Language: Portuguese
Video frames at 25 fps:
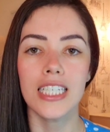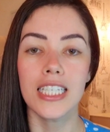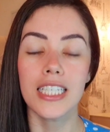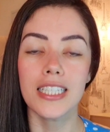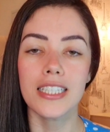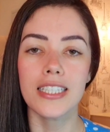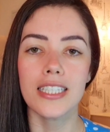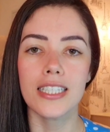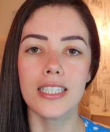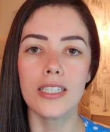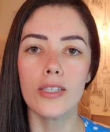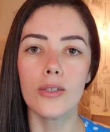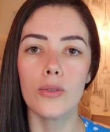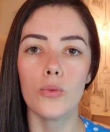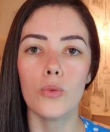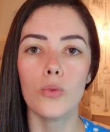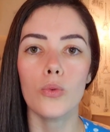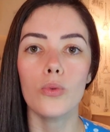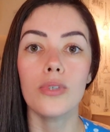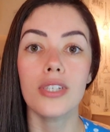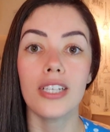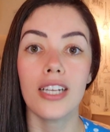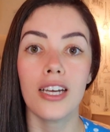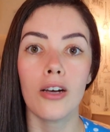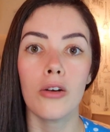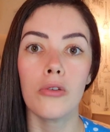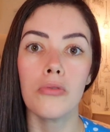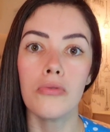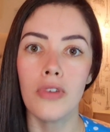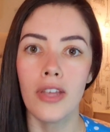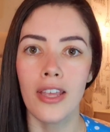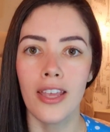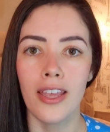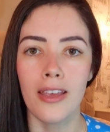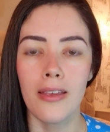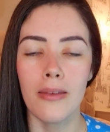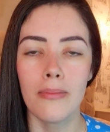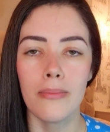Então, o grau
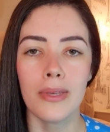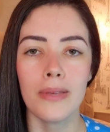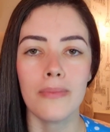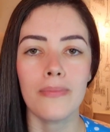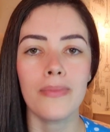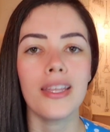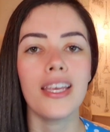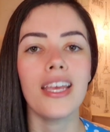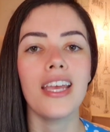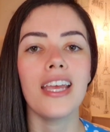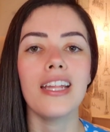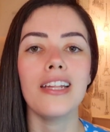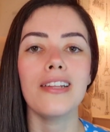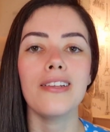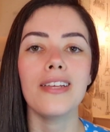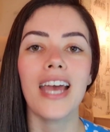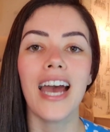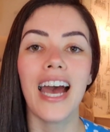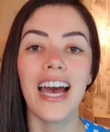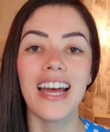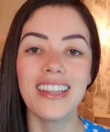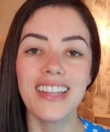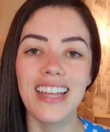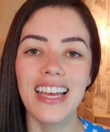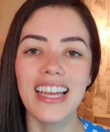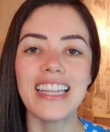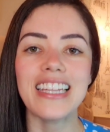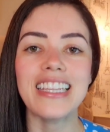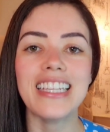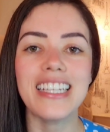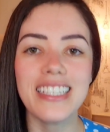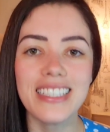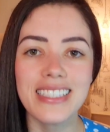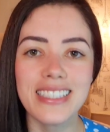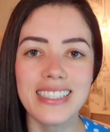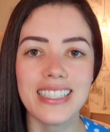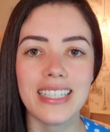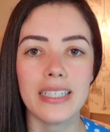VM ele
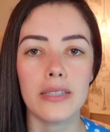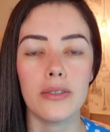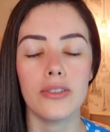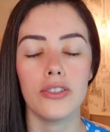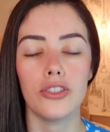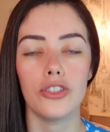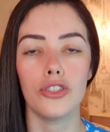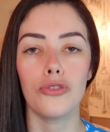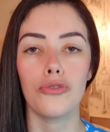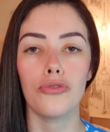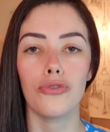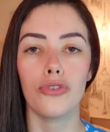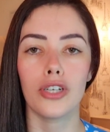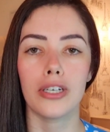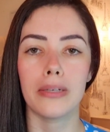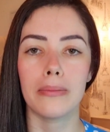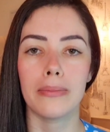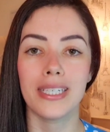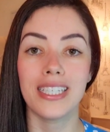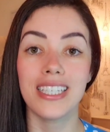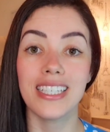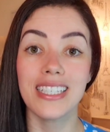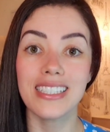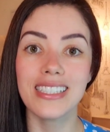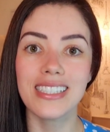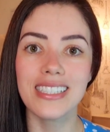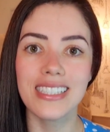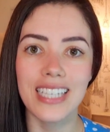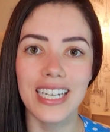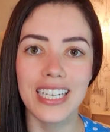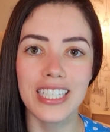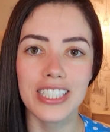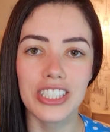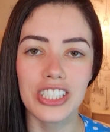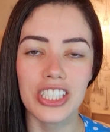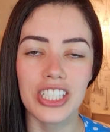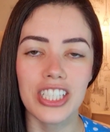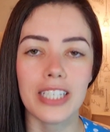analisa de forma
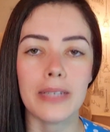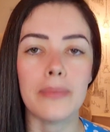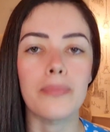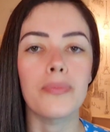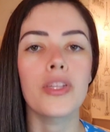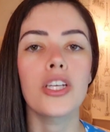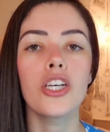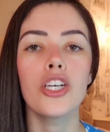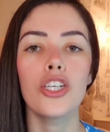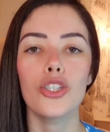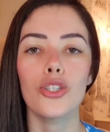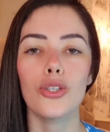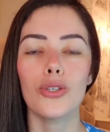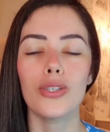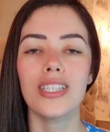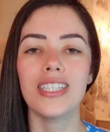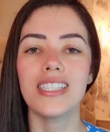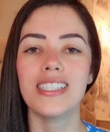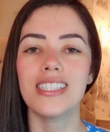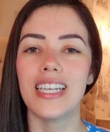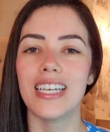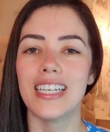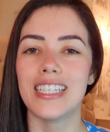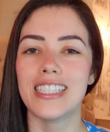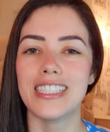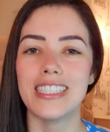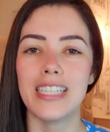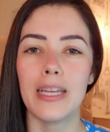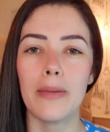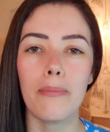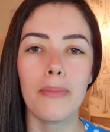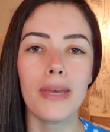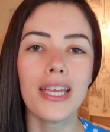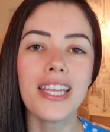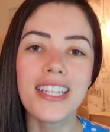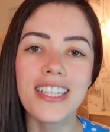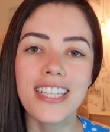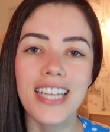estática todas as
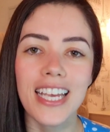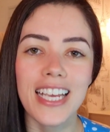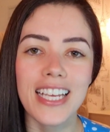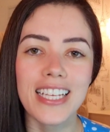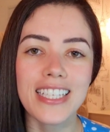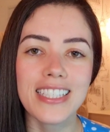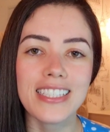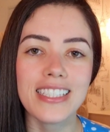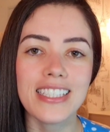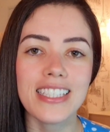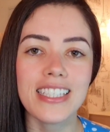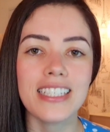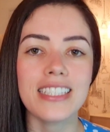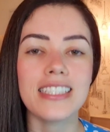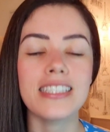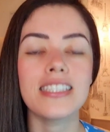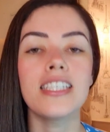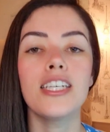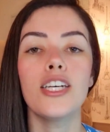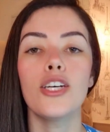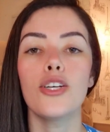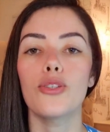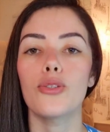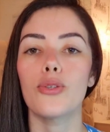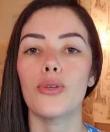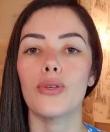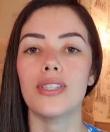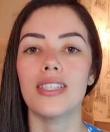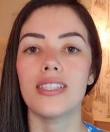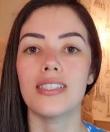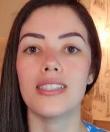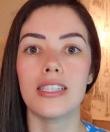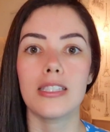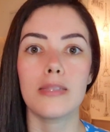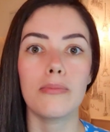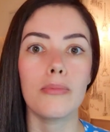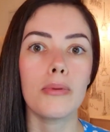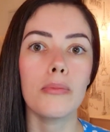dependências,
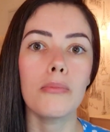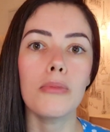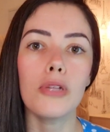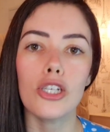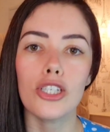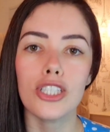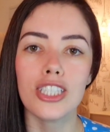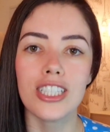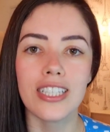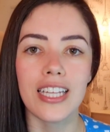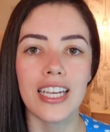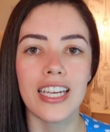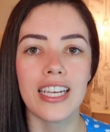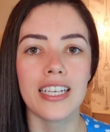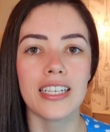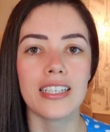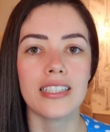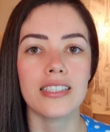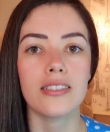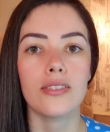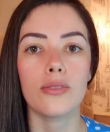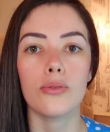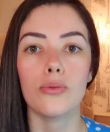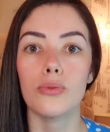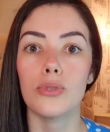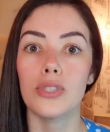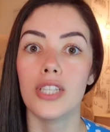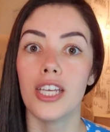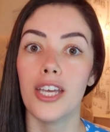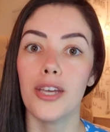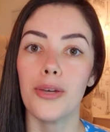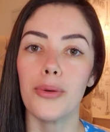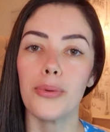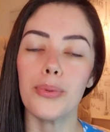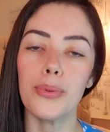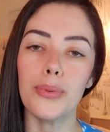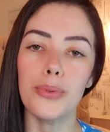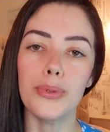todas as bibliotecas, os
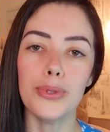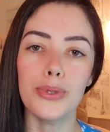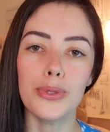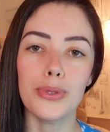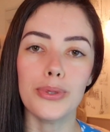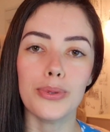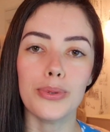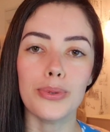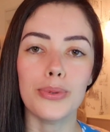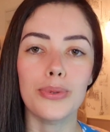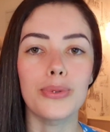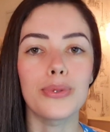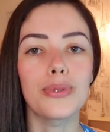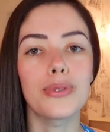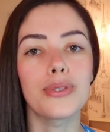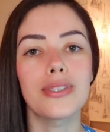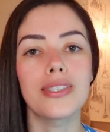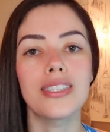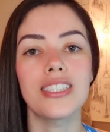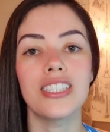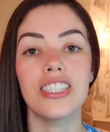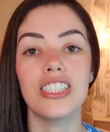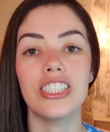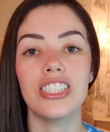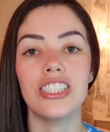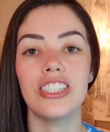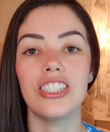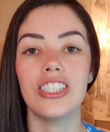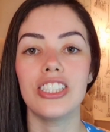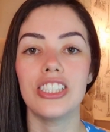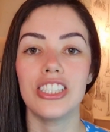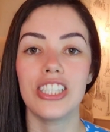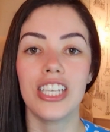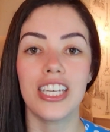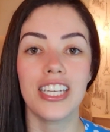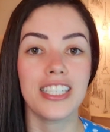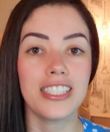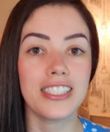recursos
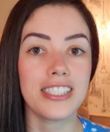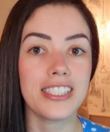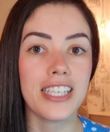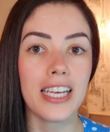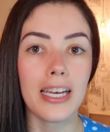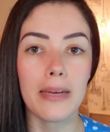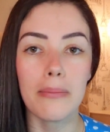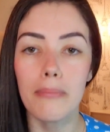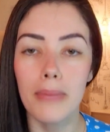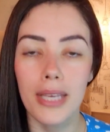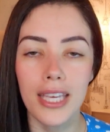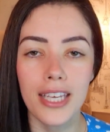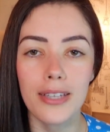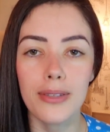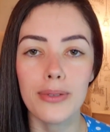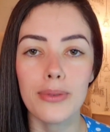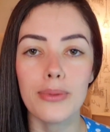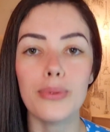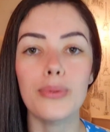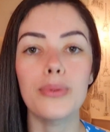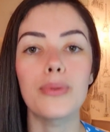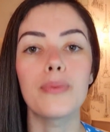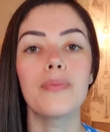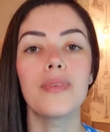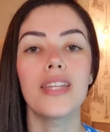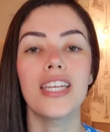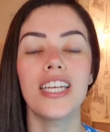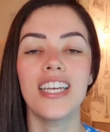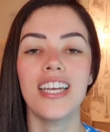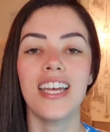de gerenciamento,